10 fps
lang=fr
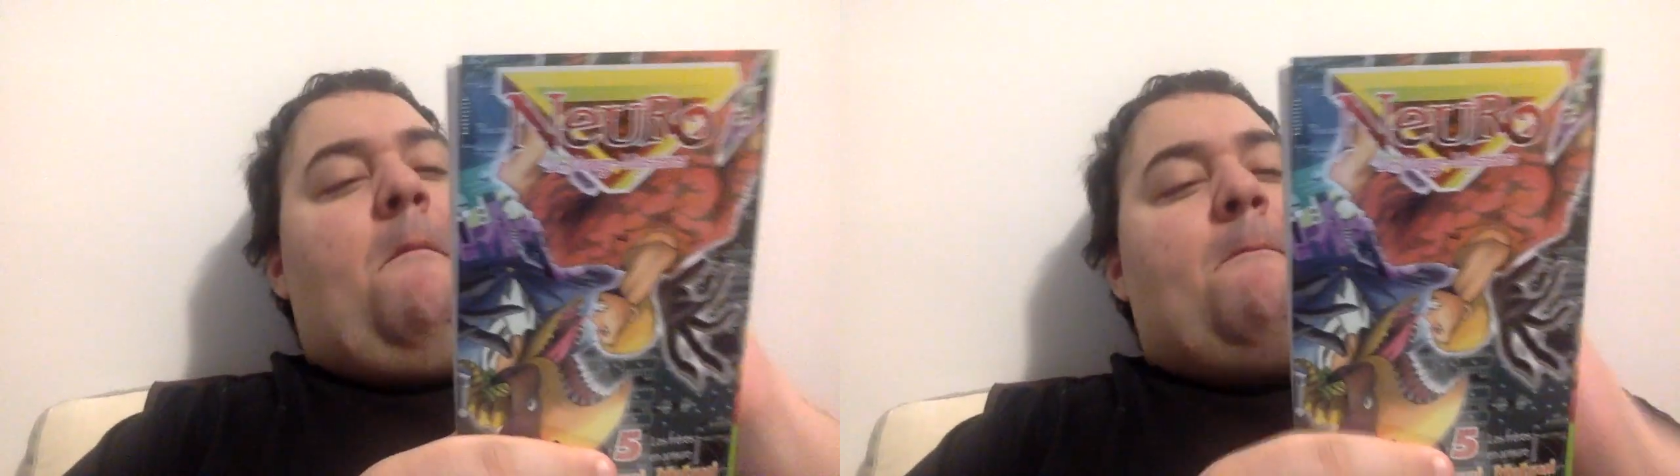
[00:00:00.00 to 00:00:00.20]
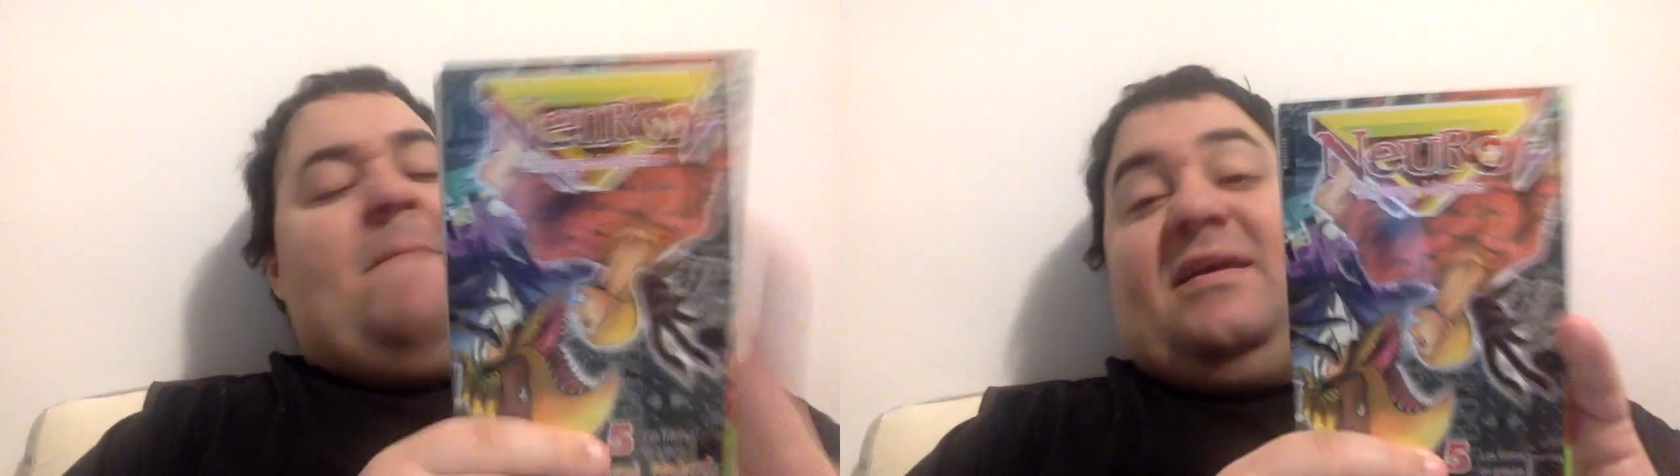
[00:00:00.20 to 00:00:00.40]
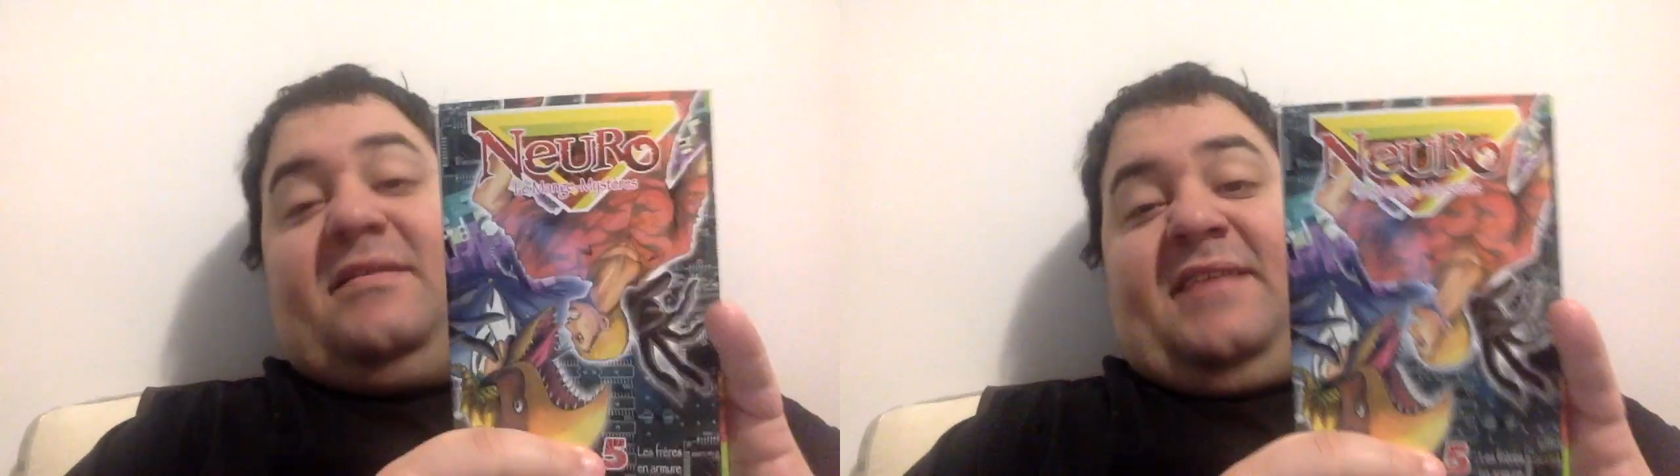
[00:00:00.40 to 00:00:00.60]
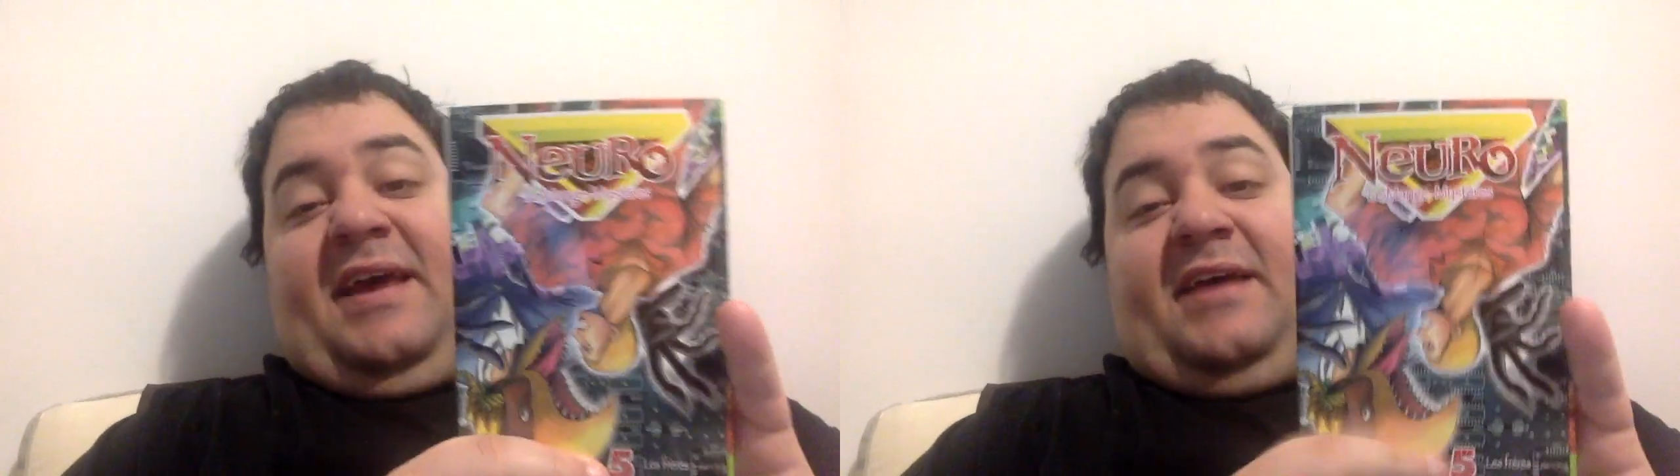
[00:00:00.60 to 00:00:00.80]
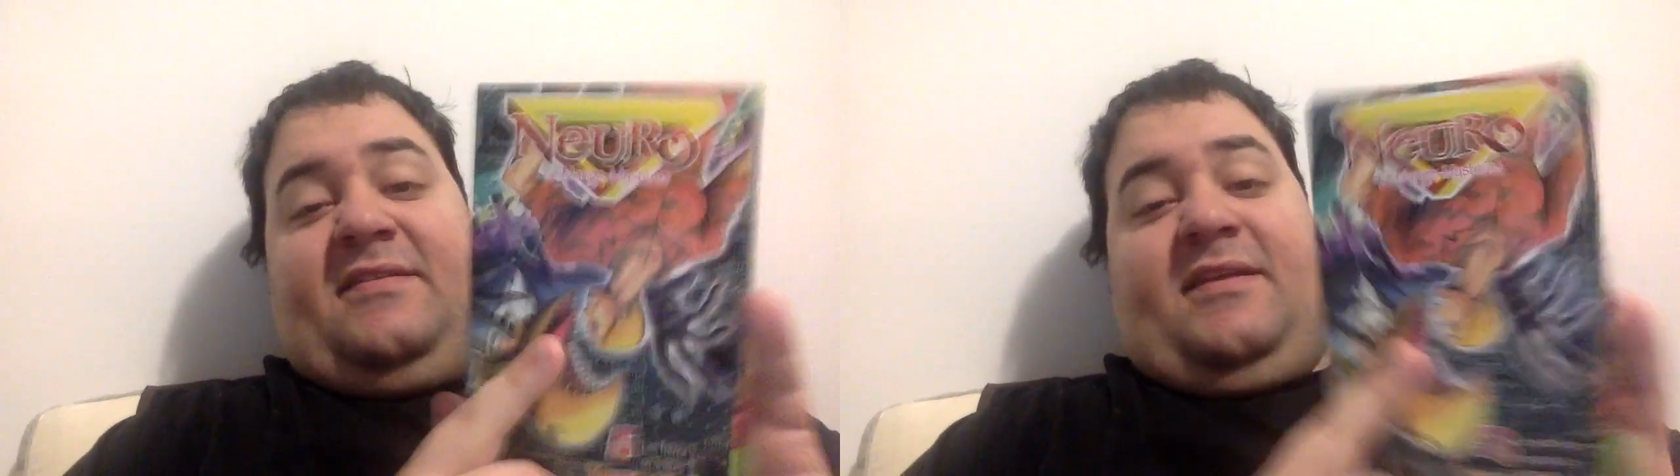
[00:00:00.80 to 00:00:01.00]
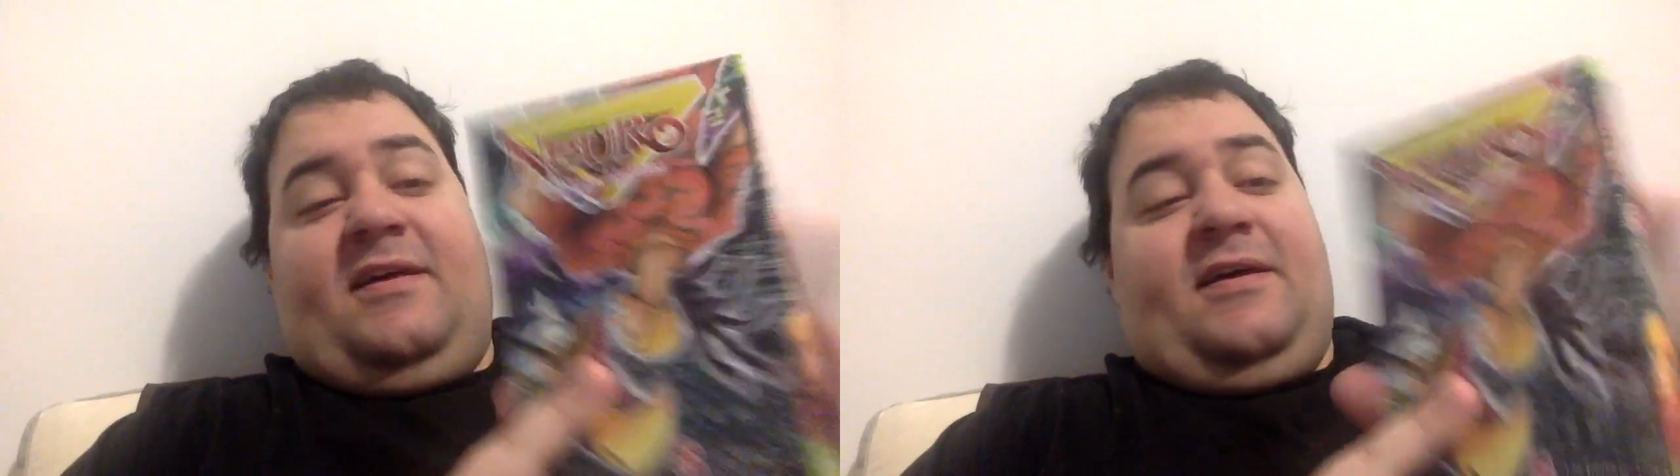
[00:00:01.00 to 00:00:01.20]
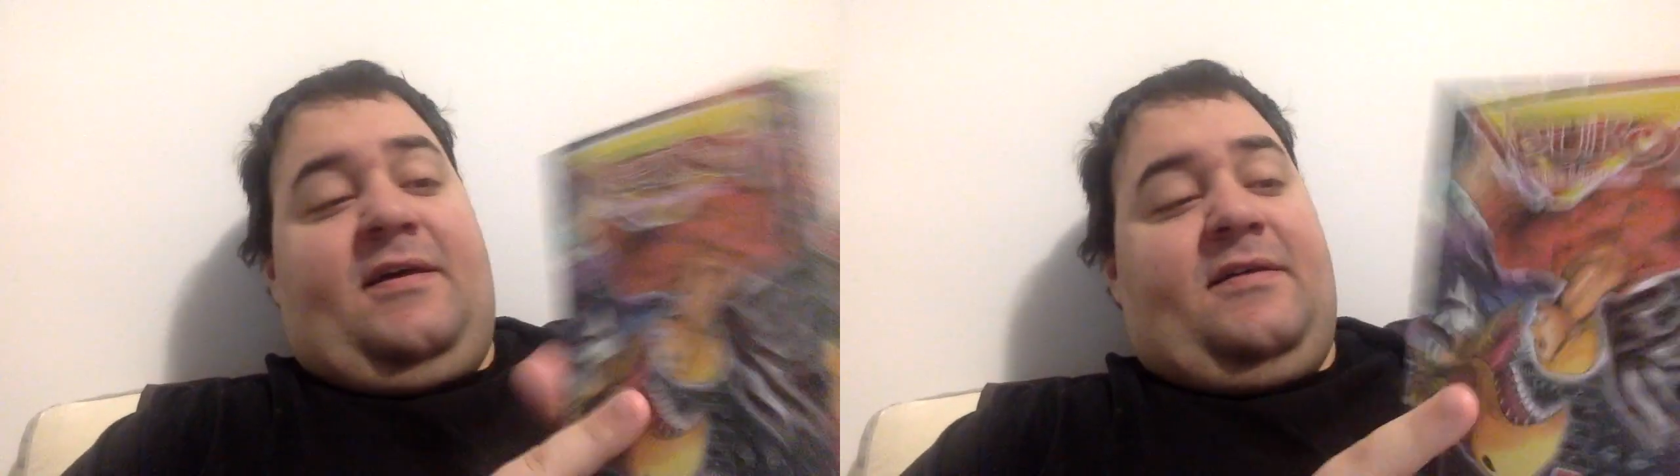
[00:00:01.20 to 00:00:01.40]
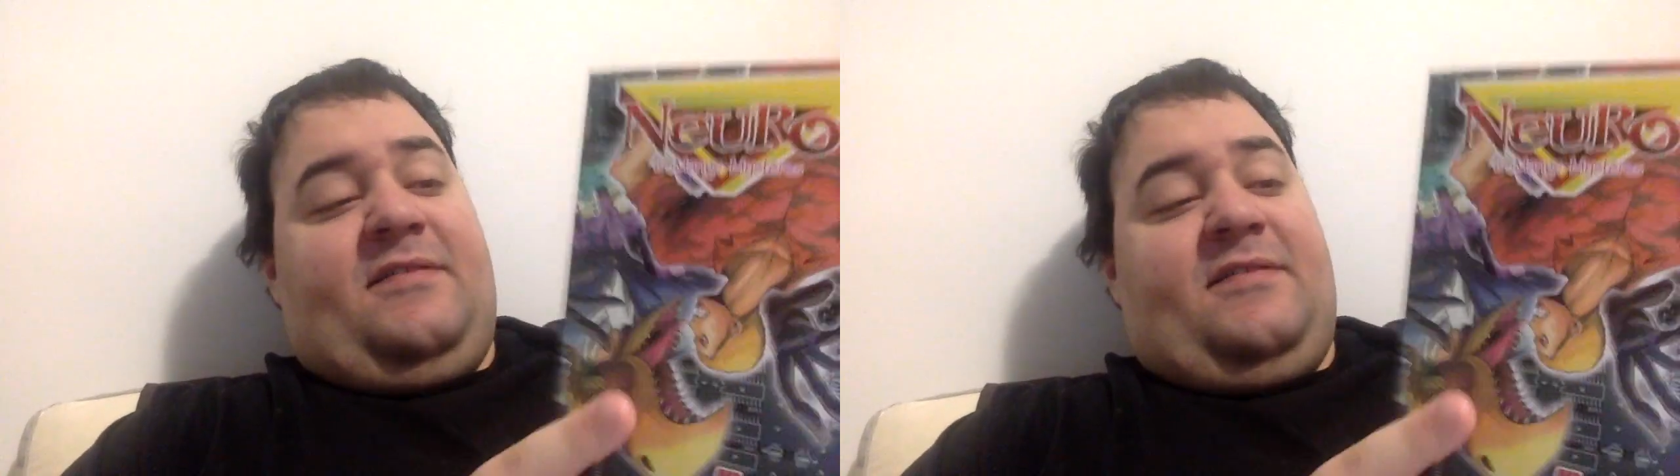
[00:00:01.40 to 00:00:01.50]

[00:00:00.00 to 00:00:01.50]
Mais ça reste, euh,